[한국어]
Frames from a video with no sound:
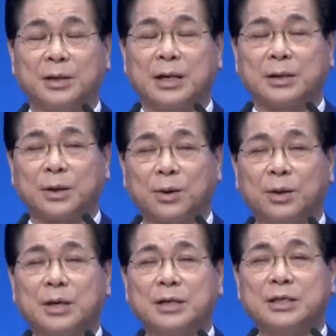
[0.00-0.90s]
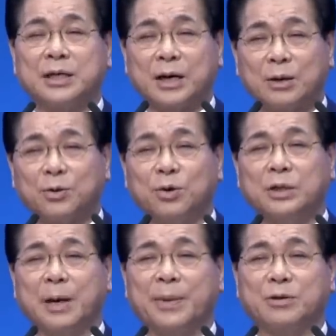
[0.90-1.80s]
때때로 시간을 두고
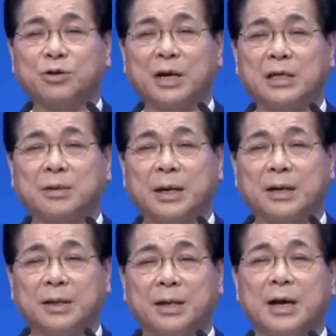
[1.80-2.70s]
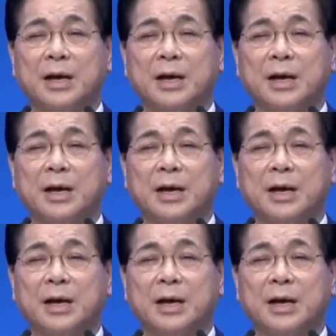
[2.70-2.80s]
응답해 주기도 하지만은